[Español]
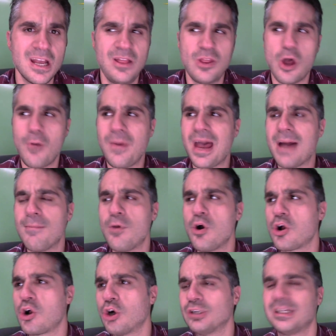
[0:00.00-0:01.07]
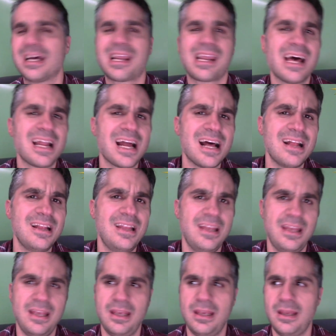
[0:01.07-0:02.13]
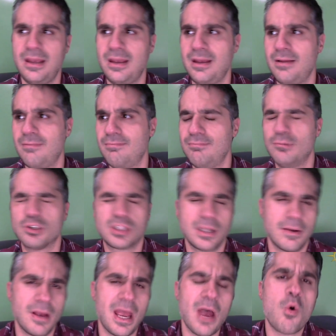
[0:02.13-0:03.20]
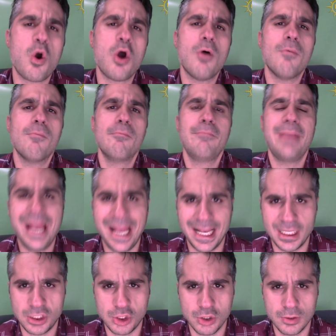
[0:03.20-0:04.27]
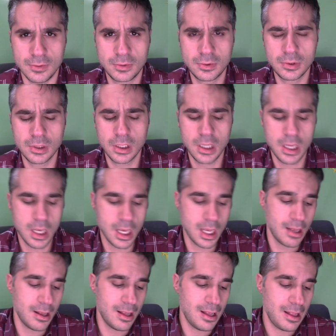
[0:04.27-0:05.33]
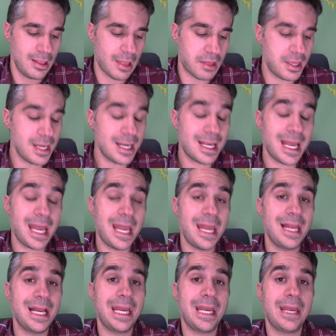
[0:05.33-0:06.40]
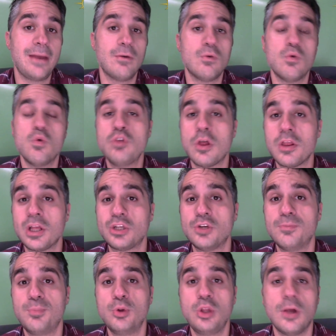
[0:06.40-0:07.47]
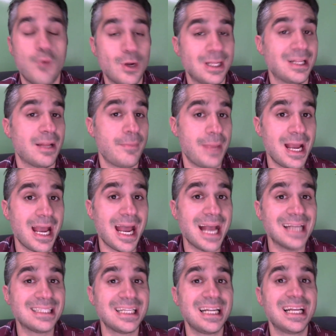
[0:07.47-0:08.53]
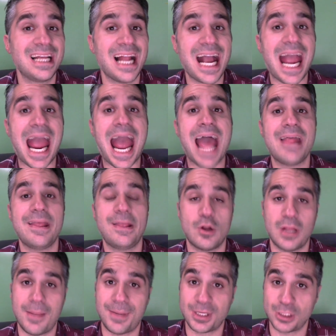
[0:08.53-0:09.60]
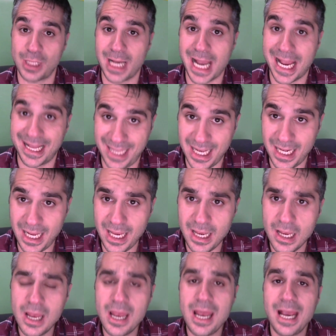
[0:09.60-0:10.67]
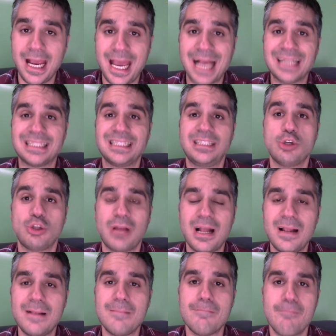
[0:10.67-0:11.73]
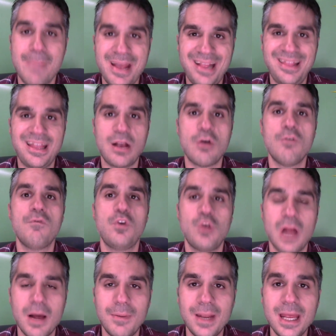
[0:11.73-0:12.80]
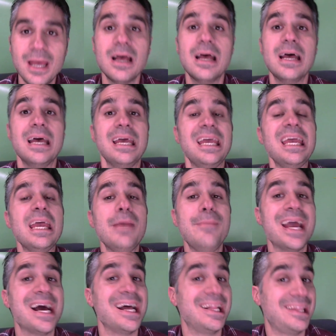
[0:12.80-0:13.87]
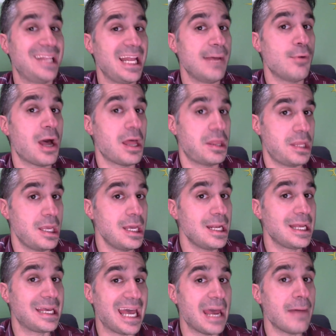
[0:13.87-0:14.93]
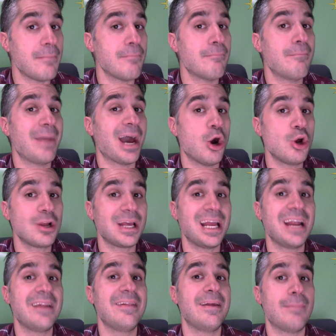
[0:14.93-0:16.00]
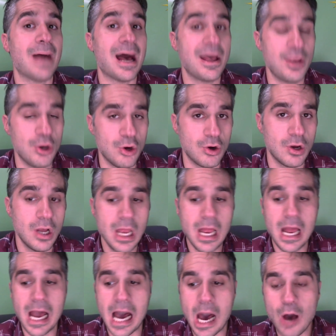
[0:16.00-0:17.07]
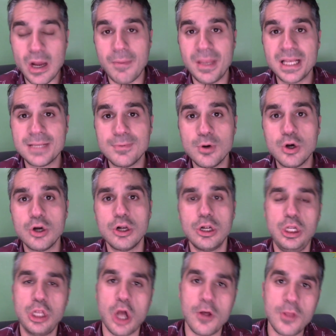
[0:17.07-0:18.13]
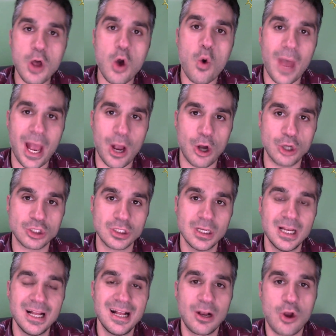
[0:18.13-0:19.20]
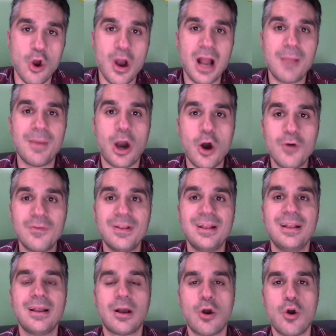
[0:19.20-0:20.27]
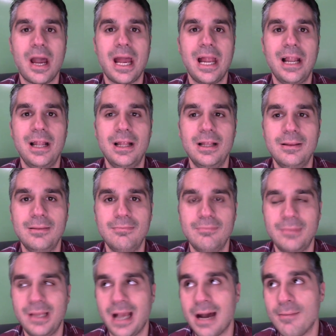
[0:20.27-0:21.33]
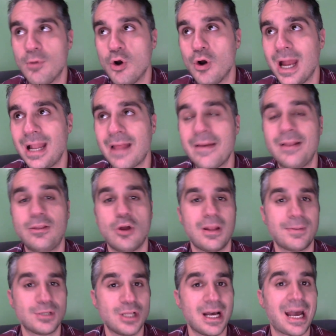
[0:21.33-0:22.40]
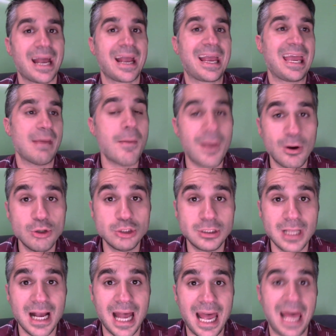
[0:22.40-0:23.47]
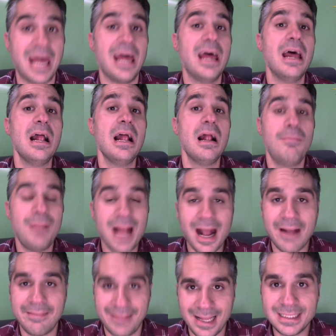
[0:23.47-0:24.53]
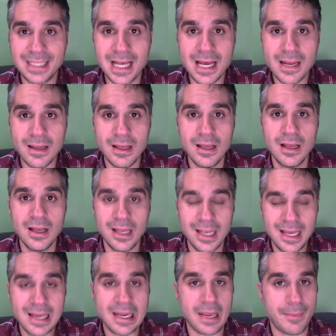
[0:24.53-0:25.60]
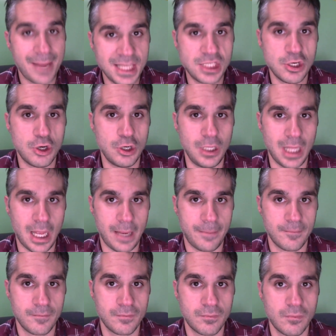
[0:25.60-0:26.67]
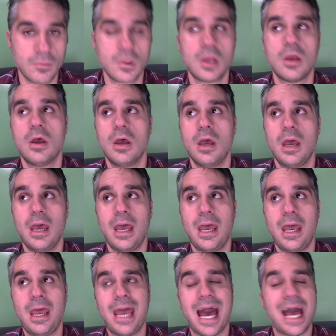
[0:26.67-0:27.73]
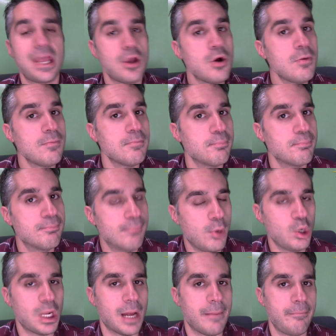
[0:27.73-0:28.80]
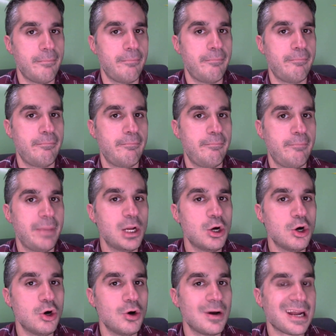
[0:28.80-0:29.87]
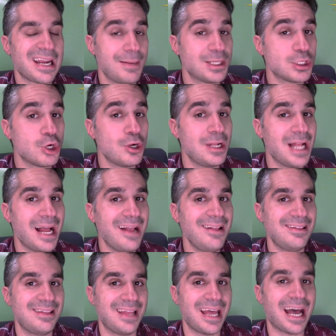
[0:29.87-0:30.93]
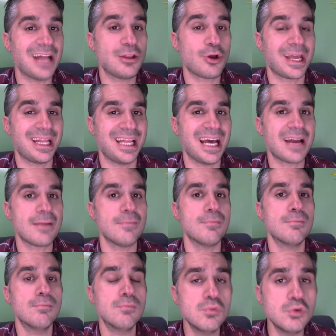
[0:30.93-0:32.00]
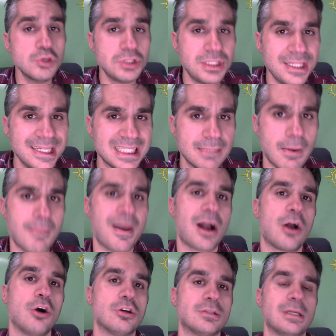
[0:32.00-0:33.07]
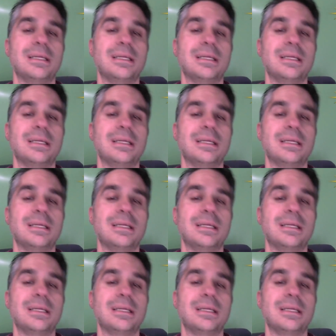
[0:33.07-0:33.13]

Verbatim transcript: No veamos cosas raras ni... no sé, es un juego bien hecho. Decir que uno de sus puntos fuertes también es el gran editor de personaje que tiene, que es totalmente configurable y me atrevo a decir que mejor que el de Ion. Ahora mismo los dos juegos con el mejor, con el, digamos, el editor de personajes que más me gustan es Black Desert y Revelation Online. Eh, iON mola. Pero Revelation Online te deja toquetear muchísima más cosas.